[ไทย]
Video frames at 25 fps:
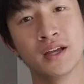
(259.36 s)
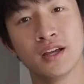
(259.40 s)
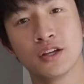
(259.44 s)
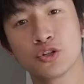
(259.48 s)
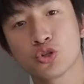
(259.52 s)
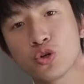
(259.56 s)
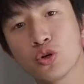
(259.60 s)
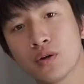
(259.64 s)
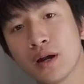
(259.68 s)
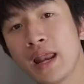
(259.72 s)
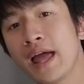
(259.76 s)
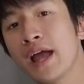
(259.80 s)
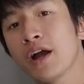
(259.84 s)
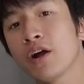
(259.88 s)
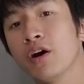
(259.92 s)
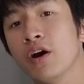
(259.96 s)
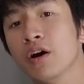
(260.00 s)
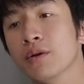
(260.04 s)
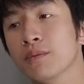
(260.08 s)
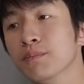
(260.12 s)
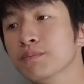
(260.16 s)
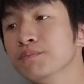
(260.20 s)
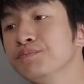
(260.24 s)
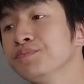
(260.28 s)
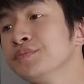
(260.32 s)
ช่วงแรกก่อ
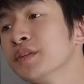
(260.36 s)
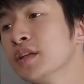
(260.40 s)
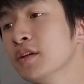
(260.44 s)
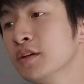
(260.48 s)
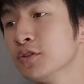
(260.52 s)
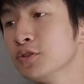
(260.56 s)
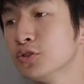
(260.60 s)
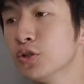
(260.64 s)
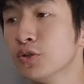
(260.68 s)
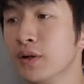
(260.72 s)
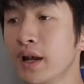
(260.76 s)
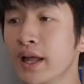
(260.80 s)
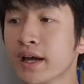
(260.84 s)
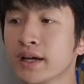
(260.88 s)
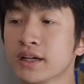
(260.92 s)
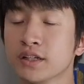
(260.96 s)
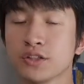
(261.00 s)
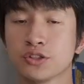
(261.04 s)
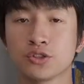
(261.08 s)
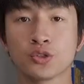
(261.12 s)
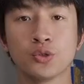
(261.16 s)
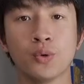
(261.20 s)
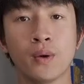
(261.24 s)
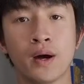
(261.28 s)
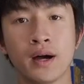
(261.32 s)
นช่วงแรกคือ
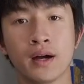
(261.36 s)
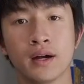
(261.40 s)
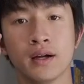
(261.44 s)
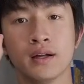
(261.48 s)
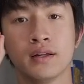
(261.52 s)
ช่วง